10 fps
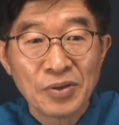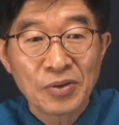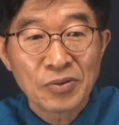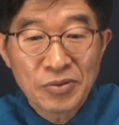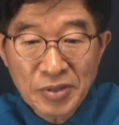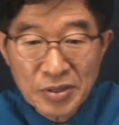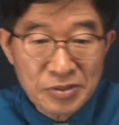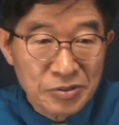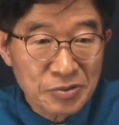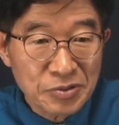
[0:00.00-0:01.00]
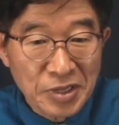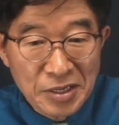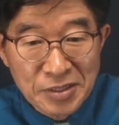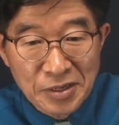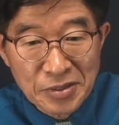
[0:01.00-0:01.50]
그런데 이 선거
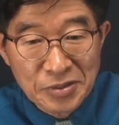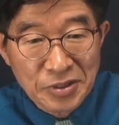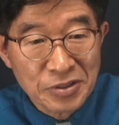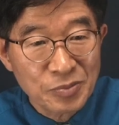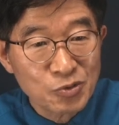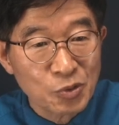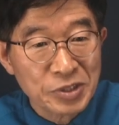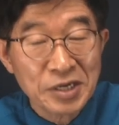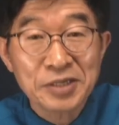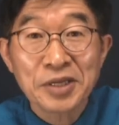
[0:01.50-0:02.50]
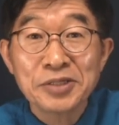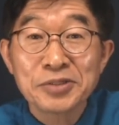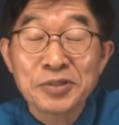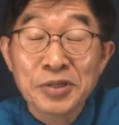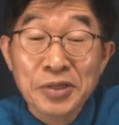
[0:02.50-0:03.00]
데이터가 이렇게 이름 조작이
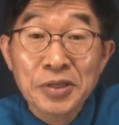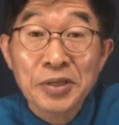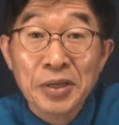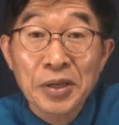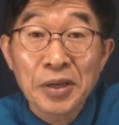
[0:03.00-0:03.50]
됐으니